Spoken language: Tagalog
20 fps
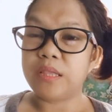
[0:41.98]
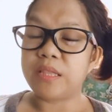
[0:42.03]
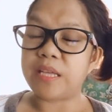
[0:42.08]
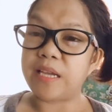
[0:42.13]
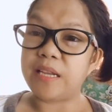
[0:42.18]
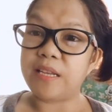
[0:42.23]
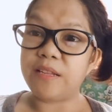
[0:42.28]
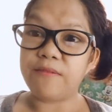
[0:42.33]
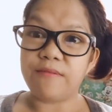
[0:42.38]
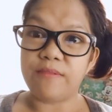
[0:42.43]

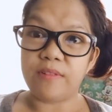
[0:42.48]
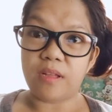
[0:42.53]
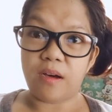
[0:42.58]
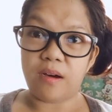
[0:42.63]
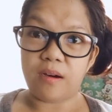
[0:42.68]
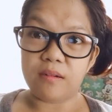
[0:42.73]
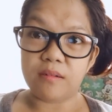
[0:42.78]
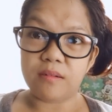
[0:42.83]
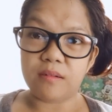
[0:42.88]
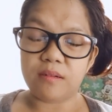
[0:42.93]
daily
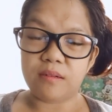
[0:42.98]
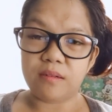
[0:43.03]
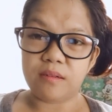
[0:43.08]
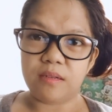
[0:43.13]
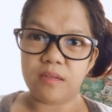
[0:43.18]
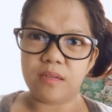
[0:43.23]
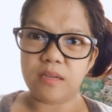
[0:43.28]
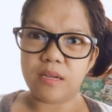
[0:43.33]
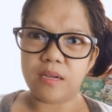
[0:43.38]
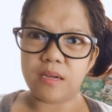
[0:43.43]
vlog.
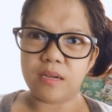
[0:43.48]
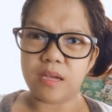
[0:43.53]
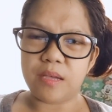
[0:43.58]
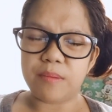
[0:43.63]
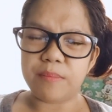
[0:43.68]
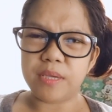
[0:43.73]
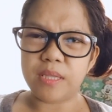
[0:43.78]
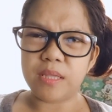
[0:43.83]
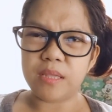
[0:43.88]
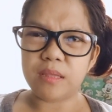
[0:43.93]

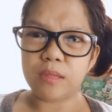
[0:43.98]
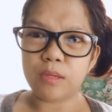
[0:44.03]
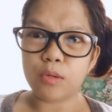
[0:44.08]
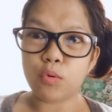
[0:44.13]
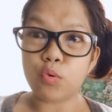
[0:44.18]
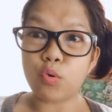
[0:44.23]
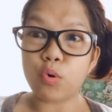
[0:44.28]
I mean,